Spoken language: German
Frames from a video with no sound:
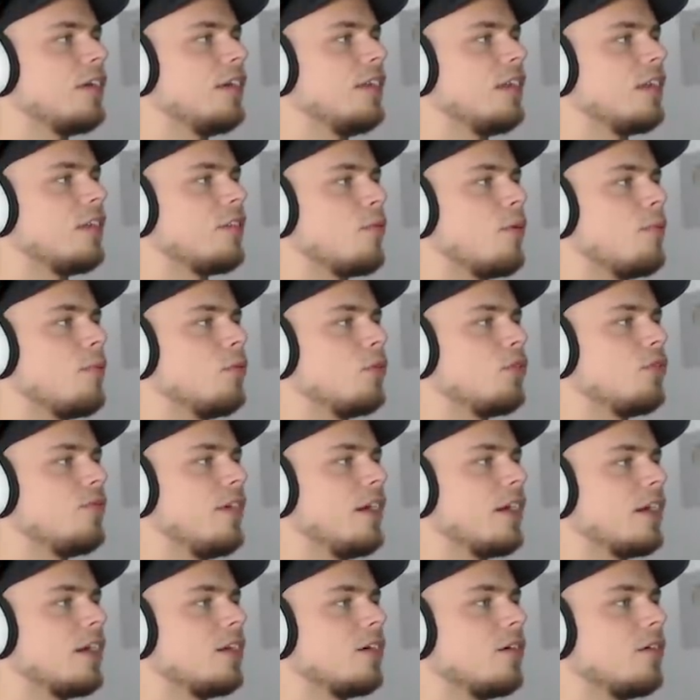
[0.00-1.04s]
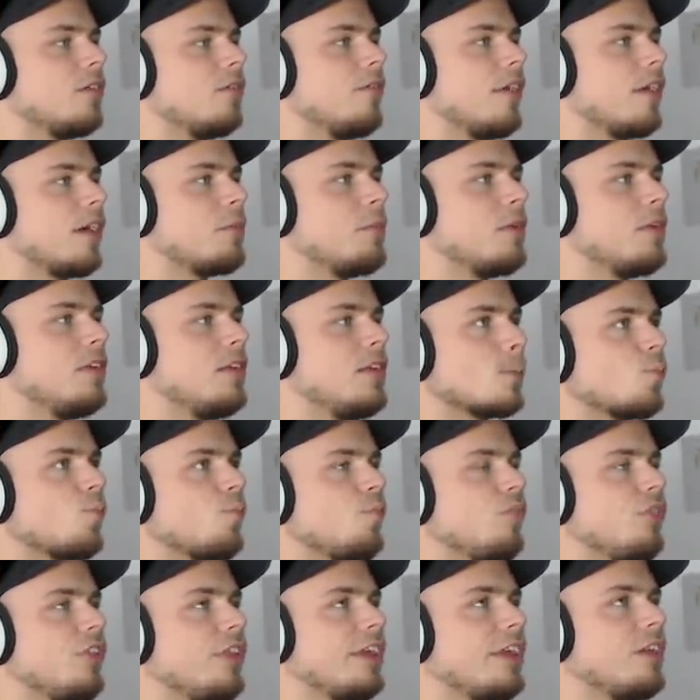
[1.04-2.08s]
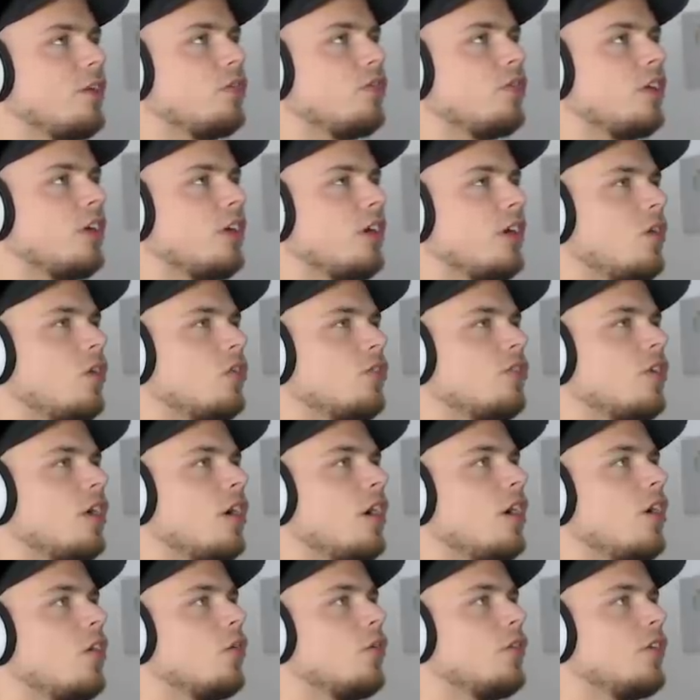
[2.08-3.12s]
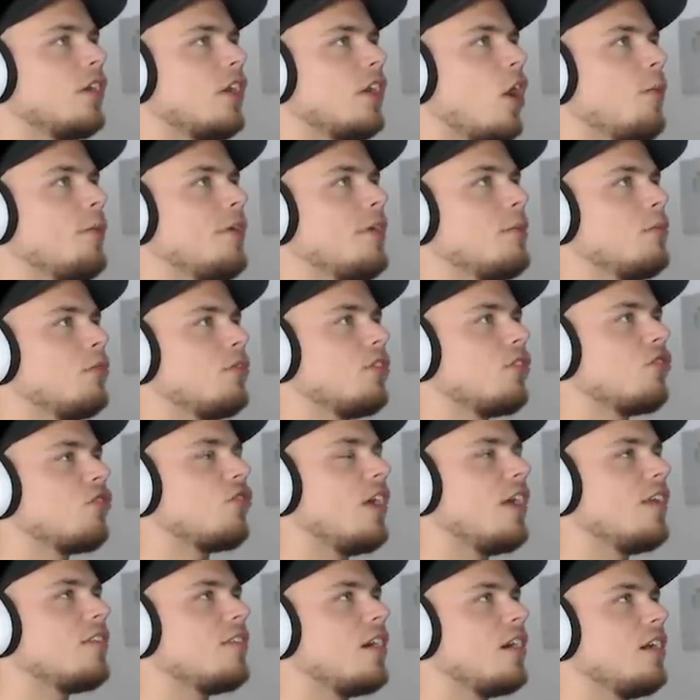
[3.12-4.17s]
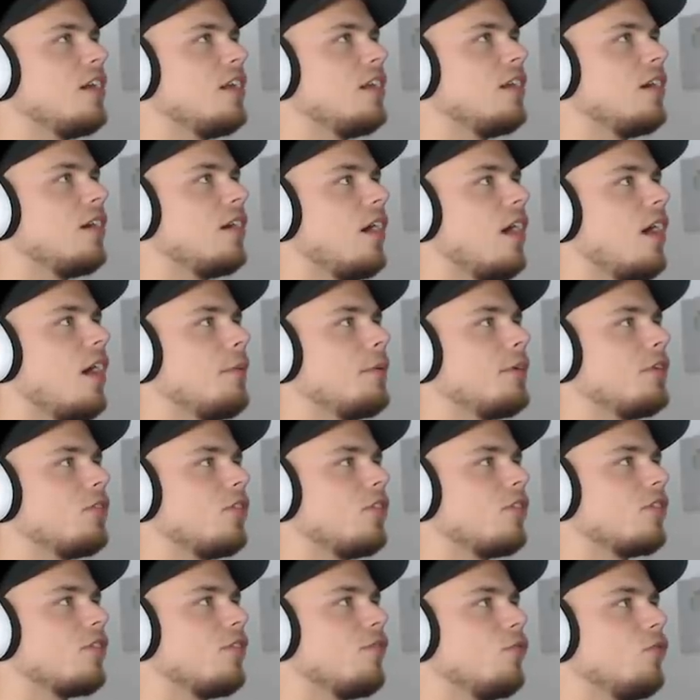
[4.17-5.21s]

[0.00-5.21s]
Okay, der Swamp muss weg. Weg mit dir. Den löse ich aus. Und ich glaube, hier muss ich schnell sein habe ich so das